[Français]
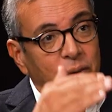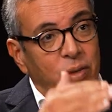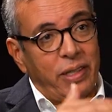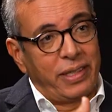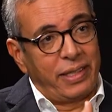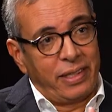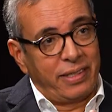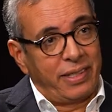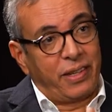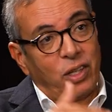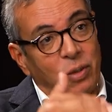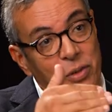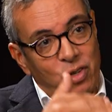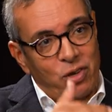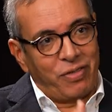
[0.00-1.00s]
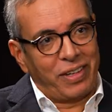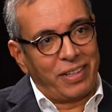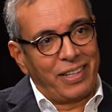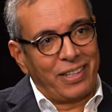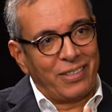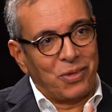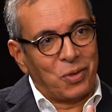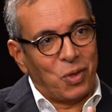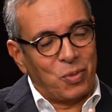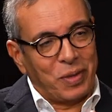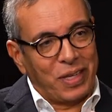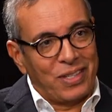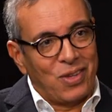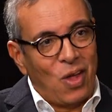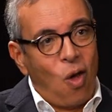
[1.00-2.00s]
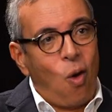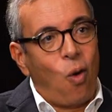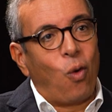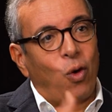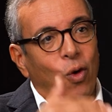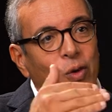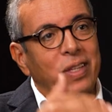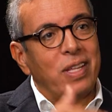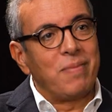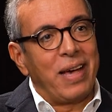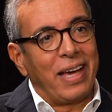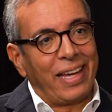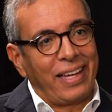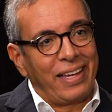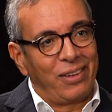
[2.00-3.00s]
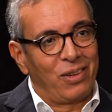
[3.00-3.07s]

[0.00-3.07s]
des, économies, j'ai failli dire les entreprises, ont redémarré.